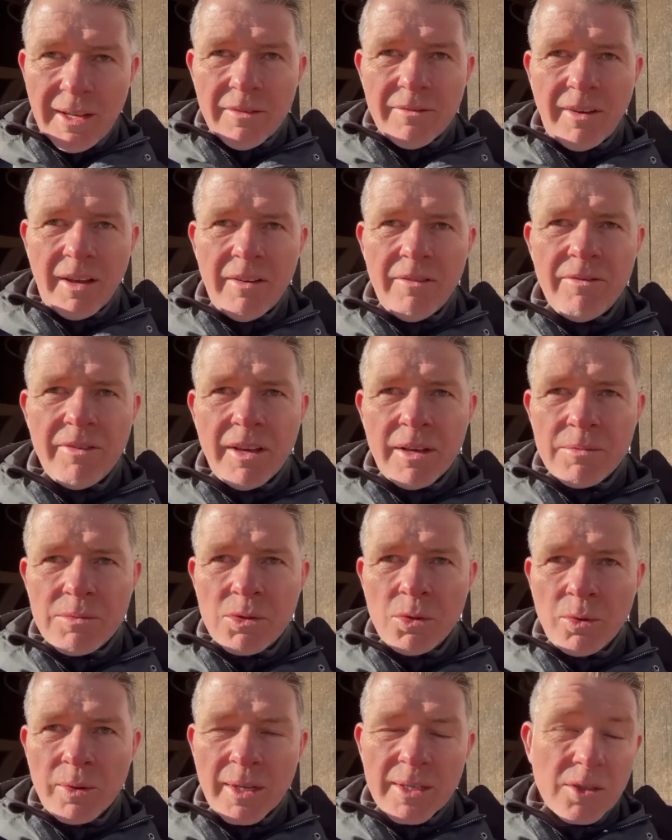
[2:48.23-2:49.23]
Wenn wir im
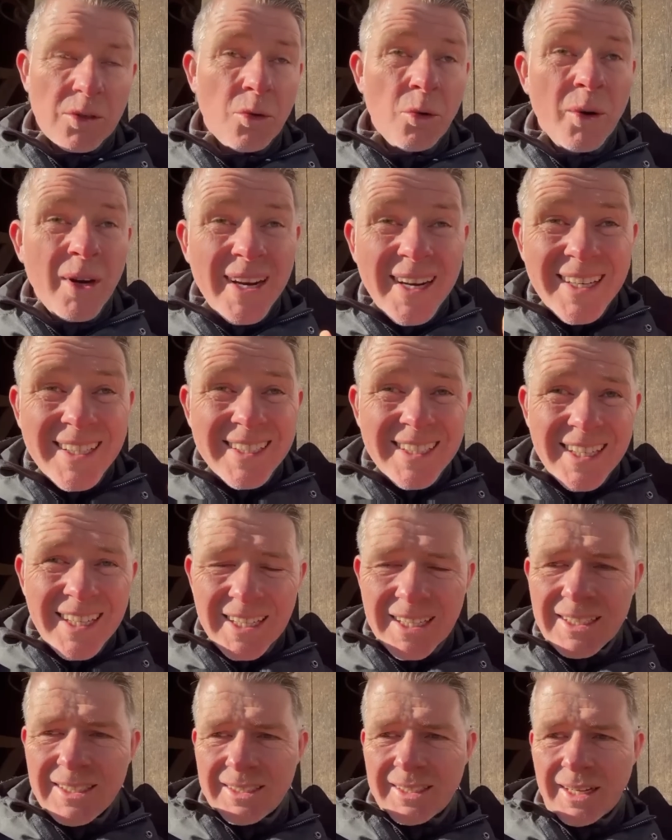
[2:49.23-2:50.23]
Zuge des Green
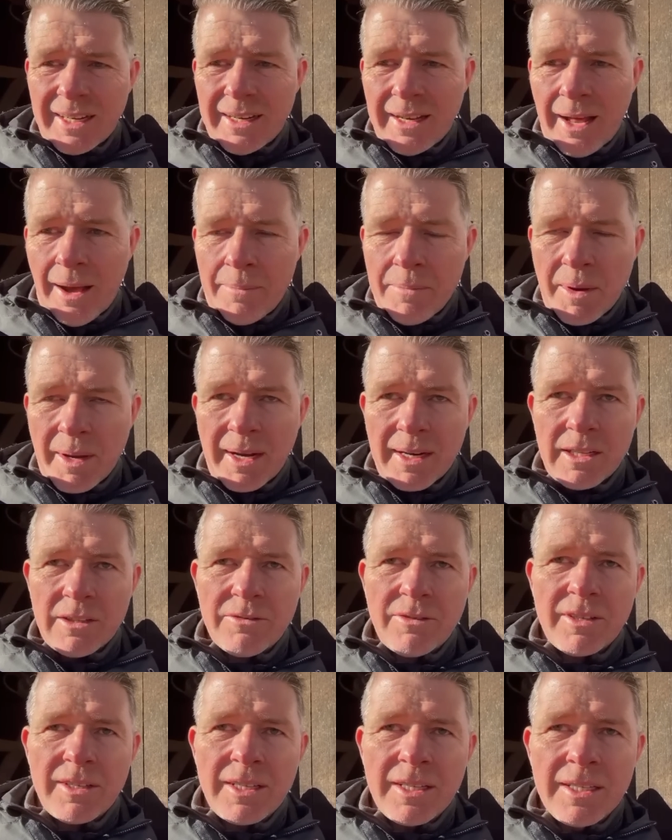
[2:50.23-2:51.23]
Deals, der den Namen ja gar nicht
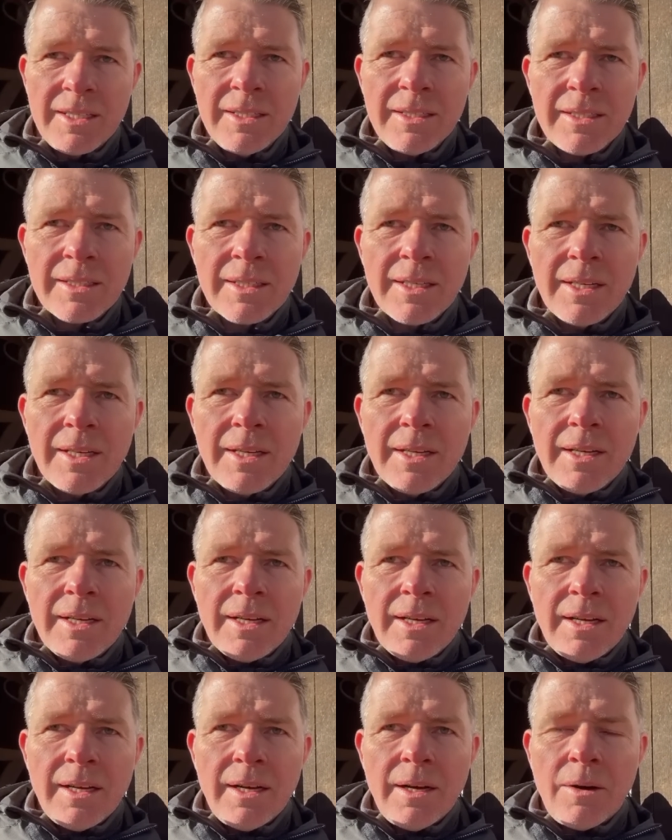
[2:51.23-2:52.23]
verdient,
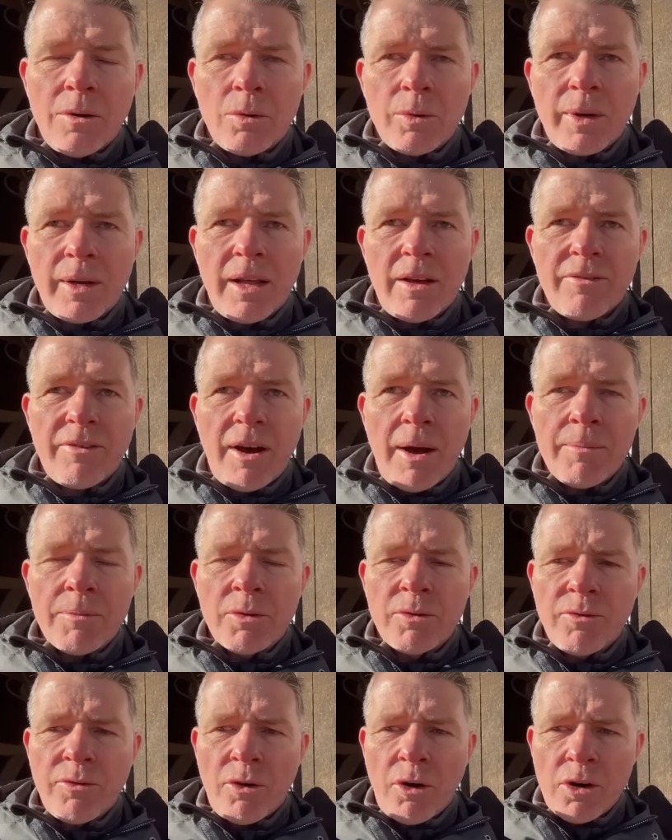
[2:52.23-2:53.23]
äh, oder der
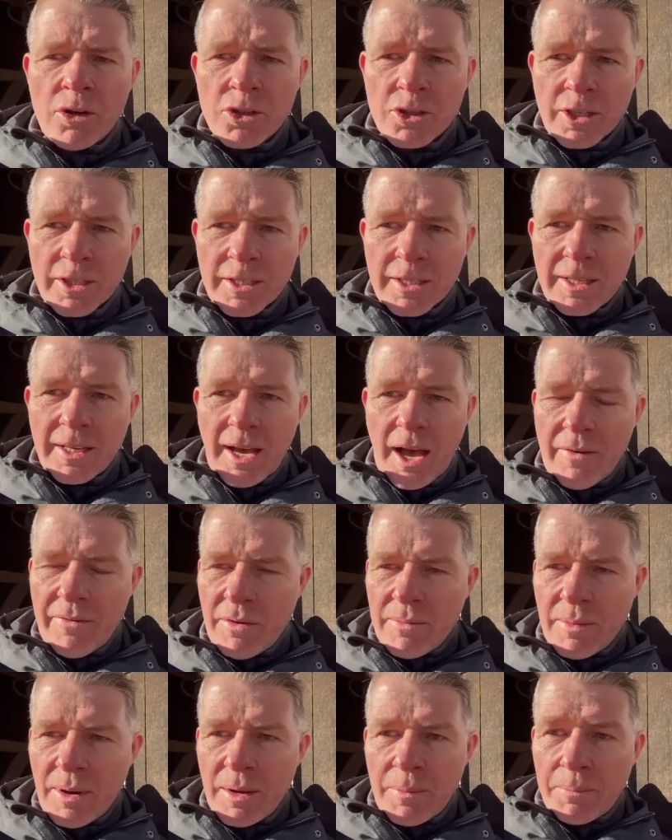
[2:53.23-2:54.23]
Farm-to-Fork-Strategie
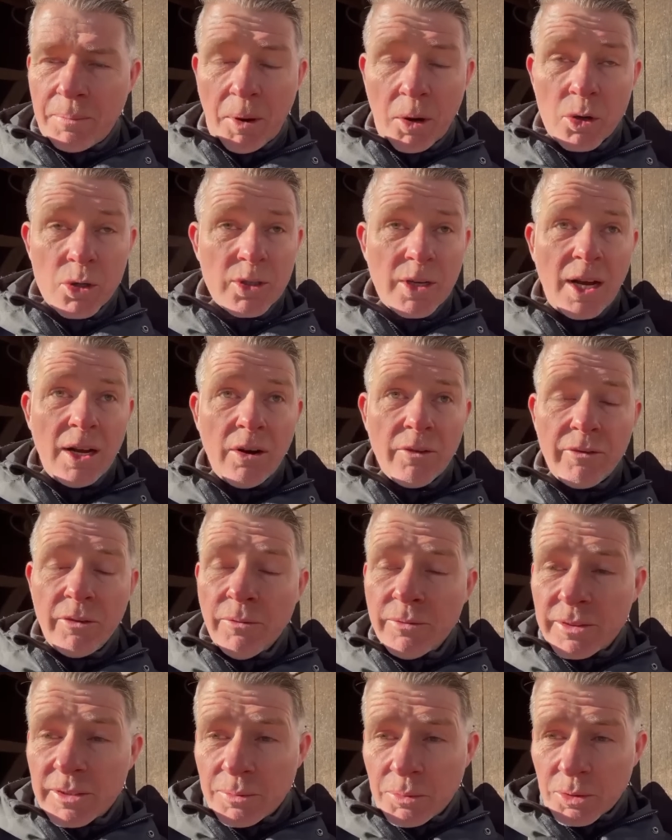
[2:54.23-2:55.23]
einfach mal pauschal auf
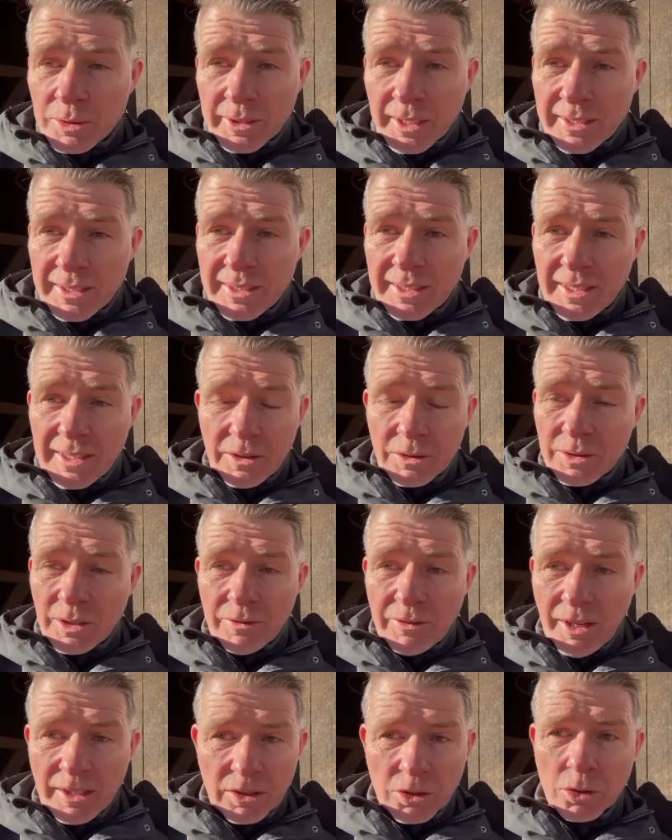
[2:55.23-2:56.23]
50 Prozent unserer
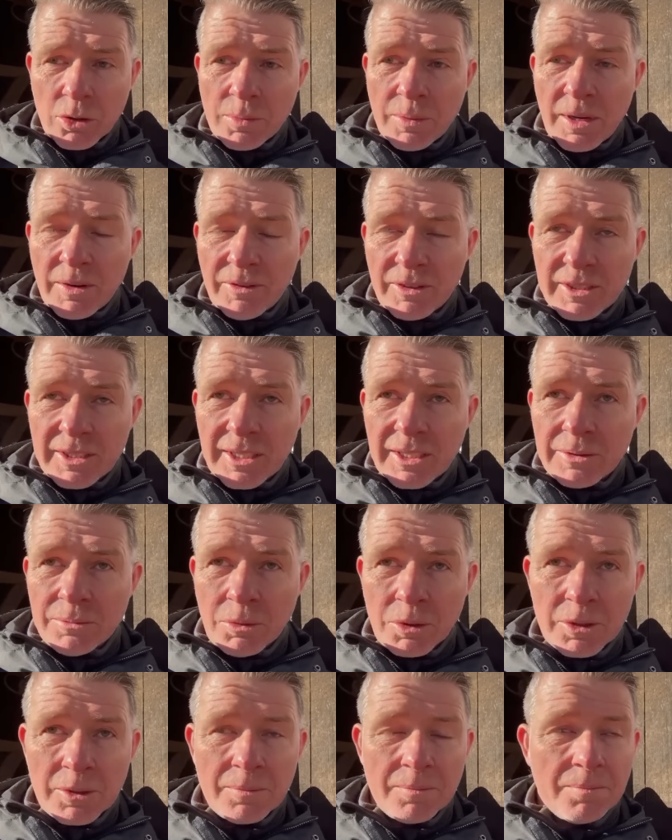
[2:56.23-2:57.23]
Pflanzenschutzmittel verzichten
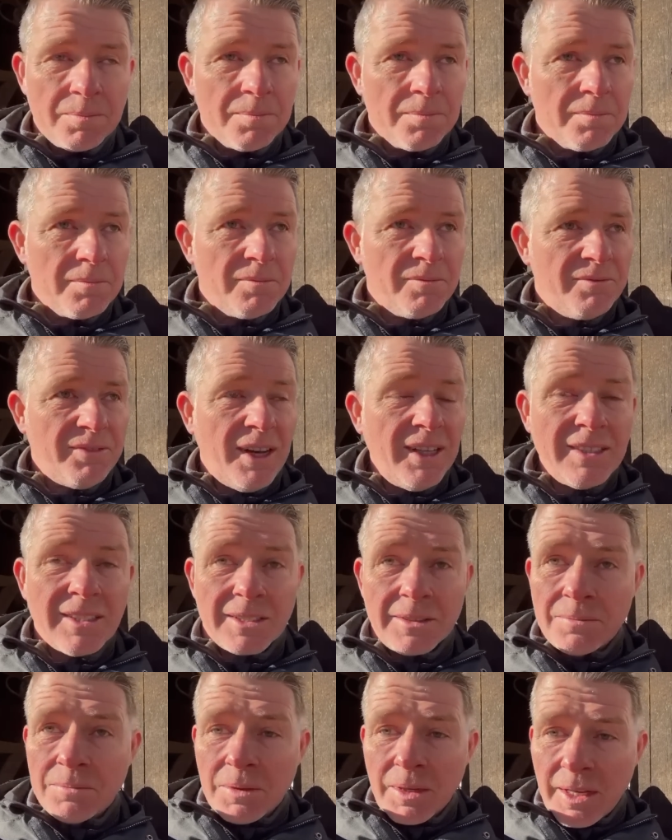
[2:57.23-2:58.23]
müssen.
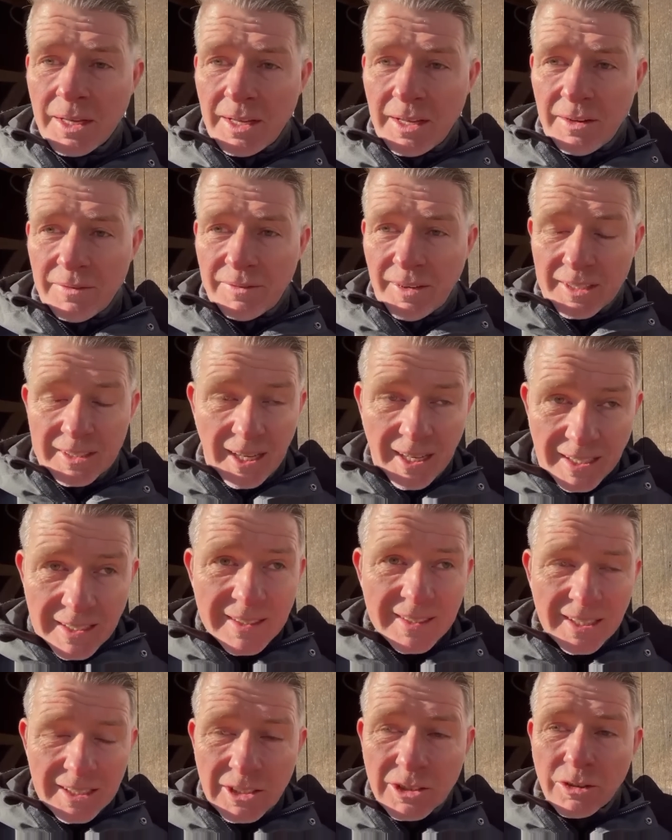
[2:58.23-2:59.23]
Wahnsinn. Was hat
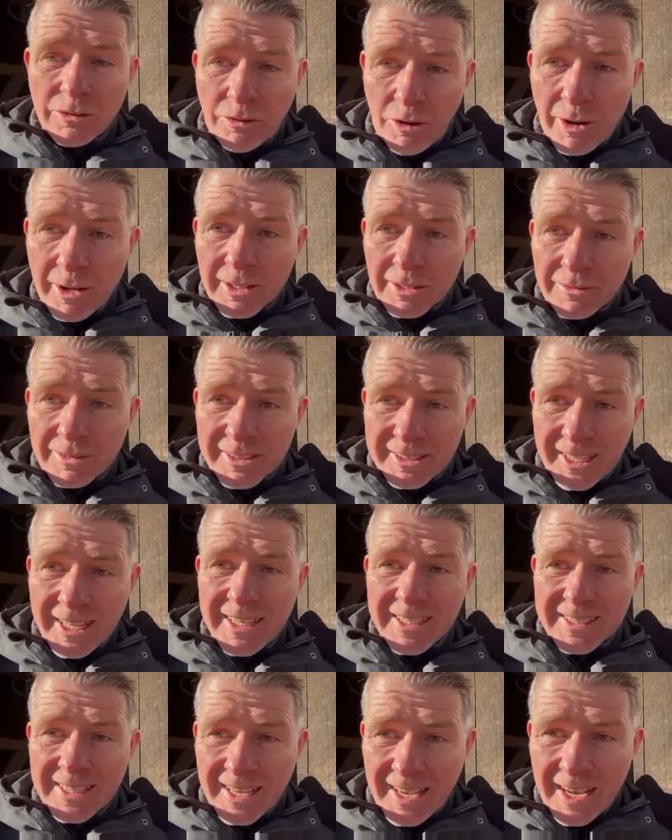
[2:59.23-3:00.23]
denn das zur Folge? Wir
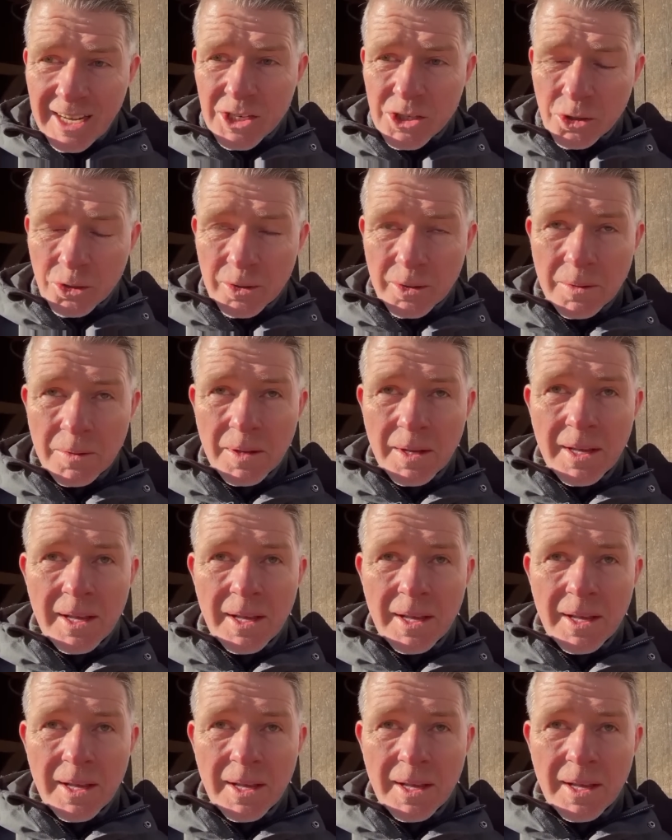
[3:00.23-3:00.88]
sehen es ja jetzt schon.